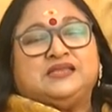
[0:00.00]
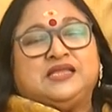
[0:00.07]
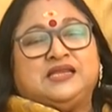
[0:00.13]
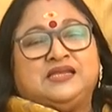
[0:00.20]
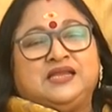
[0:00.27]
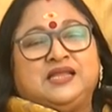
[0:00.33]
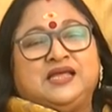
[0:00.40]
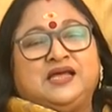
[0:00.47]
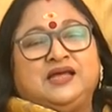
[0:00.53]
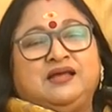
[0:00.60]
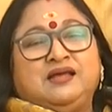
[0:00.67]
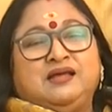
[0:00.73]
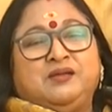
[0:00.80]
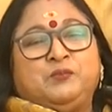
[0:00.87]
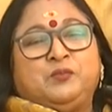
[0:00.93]

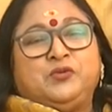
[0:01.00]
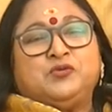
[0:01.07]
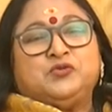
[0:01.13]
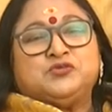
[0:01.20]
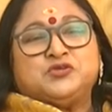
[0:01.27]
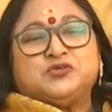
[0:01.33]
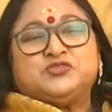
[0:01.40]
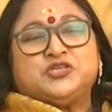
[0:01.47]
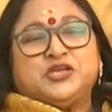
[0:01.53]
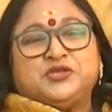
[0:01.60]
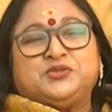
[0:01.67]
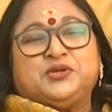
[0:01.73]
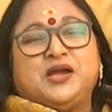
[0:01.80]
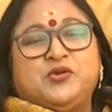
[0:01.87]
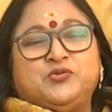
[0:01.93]
తిన్నప్పుడు కొంచెం
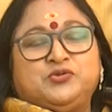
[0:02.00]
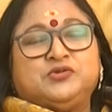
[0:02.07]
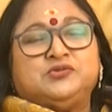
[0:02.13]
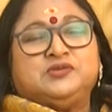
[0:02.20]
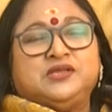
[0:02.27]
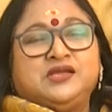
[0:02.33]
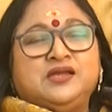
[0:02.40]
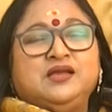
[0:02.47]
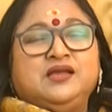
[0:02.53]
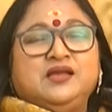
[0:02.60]
చేదుగా ఉంటుంది